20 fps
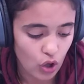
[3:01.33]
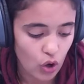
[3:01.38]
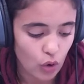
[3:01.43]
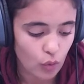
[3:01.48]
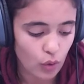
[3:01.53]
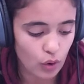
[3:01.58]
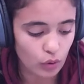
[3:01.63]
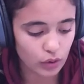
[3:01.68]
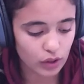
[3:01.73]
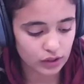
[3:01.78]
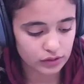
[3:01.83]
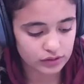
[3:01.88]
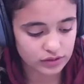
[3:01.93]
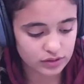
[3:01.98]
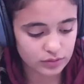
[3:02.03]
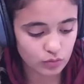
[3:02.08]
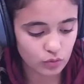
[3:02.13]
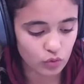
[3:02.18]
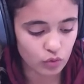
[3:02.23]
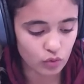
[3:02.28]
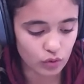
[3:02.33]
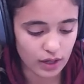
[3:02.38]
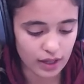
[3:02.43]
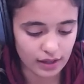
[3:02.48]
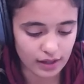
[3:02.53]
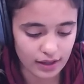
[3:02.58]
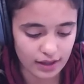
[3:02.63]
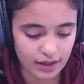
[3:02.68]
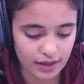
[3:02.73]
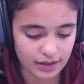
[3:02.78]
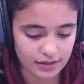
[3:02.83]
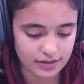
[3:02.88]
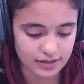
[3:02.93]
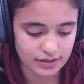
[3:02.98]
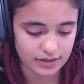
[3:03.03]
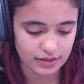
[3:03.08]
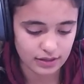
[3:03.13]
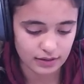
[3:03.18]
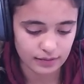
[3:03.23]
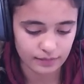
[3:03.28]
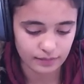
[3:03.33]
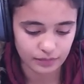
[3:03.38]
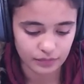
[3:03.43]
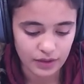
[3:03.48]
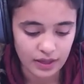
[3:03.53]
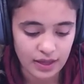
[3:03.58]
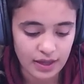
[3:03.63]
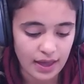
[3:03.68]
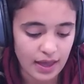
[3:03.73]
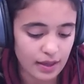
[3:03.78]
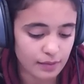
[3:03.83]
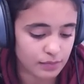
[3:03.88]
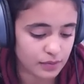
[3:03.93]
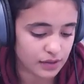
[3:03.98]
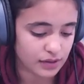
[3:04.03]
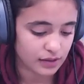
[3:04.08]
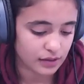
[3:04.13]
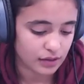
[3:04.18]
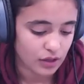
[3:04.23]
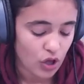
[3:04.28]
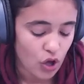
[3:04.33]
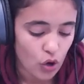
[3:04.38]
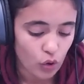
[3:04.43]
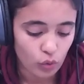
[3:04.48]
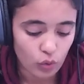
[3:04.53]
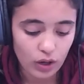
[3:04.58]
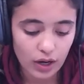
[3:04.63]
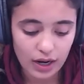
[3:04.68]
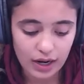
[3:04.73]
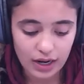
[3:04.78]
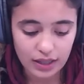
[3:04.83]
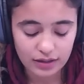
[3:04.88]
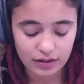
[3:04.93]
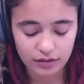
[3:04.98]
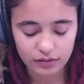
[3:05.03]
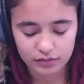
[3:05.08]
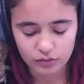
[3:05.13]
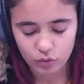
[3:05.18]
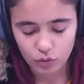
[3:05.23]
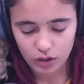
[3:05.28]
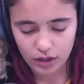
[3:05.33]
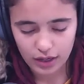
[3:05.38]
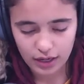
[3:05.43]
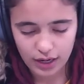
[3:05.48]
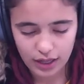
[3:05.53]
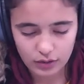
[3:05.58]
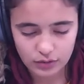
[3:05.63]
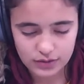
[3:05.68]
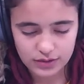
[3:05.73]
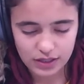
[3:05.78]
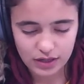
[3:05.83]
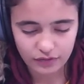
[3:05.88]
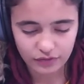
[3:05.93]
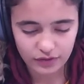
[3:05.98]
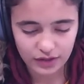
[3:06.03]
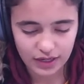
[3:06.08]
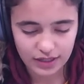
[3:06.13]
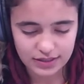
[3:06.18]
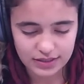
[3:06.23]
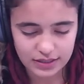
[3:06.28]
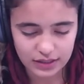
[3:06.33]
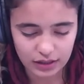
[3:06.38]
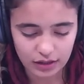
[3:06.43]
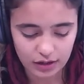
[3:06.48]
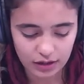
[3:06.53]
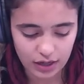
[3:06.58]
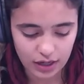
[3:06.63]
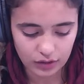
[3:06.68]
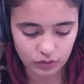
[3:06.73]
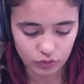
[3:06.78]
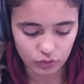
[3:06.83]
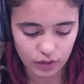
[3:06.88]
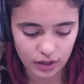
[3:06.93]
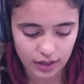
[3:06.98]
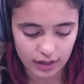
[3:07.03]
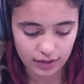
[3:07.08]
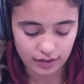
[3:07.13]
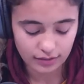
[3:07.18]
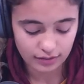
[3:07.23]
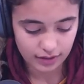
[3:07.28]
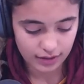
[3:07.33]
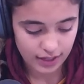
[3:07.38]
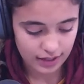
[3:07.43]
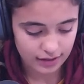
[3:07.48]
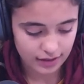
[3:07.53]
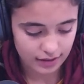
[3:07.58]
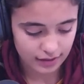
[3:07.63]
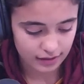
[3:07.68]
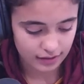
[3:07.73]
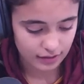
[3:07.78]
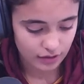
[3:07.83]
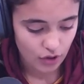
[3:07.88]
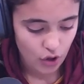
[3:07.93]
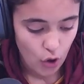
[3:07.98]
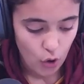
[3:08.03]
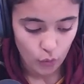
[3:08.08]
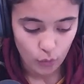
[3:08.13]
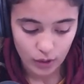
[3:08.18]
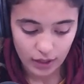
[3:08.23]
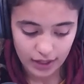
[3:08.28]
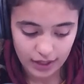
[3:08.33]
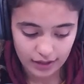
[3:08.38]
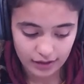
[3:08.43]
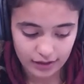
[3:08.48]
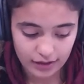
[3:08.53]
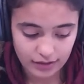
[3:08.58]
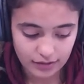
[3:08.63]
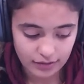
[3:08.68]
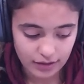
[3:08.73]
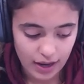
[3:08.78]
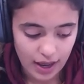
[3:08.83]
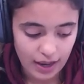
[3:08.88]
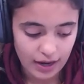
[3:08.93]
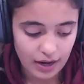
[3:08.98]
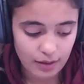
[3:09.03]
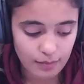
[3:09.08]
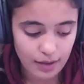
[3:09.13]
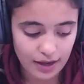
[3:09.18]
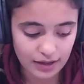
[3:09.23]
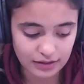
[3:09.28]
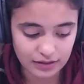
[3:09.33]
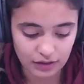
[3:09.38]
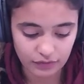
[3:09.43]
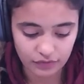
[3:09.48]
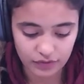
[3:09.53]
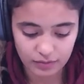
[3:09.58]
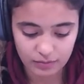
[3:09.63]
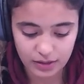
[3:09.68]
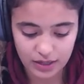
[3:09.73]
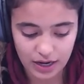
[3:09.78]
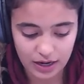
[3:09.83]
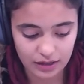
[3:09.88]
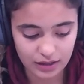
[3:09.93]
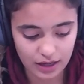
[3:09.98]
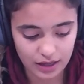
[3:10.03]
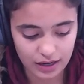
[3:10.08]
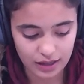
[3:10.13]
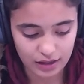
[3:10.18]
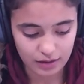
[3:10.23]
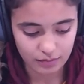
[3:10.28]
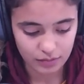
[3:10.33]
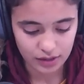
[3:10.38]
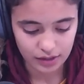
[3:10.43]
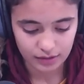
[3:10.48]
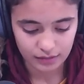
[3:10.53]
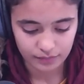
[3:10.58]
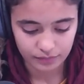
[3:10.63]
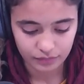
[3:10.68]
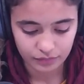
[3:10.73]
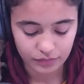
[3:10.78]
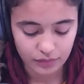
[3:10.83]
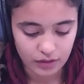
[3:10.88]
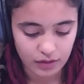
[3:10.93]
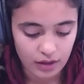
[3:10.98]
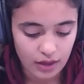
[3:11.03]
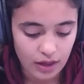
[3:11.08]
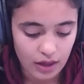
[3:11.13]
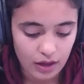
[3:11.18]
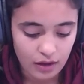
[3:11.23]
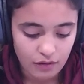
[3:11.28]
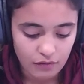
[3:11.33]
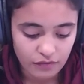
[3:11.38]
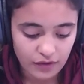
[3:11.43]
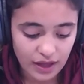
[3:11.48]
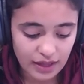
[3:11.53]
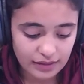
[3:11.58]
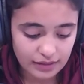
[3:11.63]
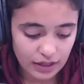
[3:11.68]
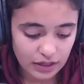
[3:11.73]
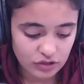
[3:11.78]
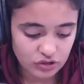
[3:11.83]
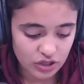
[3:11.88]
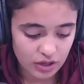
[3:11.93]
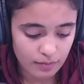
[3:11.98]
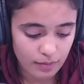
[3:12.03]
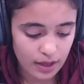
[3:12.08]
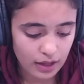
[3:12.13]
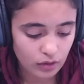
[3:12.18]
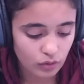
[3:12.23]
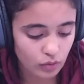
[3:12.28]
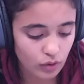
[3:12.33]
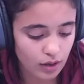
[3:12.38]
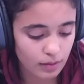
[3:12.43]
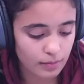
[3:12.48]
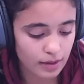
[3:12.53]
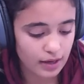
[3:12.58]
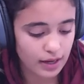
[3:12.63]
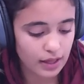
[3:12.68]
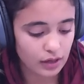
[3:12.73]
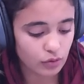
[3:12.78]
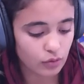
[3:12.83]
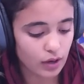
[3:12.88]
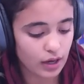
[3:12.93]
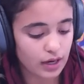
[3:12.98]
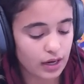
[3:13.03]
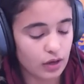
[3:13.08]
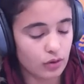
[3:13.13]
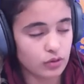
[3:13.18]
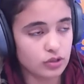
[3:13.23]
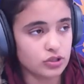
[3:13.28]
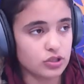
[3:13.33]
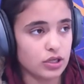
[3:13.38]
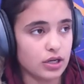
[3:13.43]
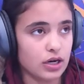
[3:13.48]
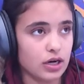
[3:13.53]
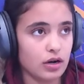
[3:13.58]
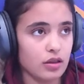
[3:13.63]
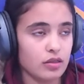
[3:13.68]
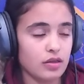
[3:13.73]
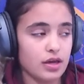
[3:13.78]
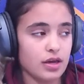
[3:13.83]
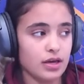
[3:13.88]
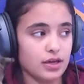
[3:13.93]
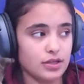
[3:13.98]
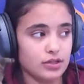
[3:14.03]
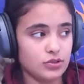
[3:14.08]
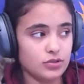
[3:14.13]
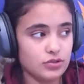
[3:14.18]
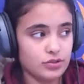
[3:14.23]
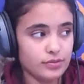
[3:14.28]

وأقدمه لك هدية أبي كل, كل الأوصاف التي قرأتها لك ولكن لم أكتفي من الكلام فأنت الجمال والملاك على وجه الأرض يعيش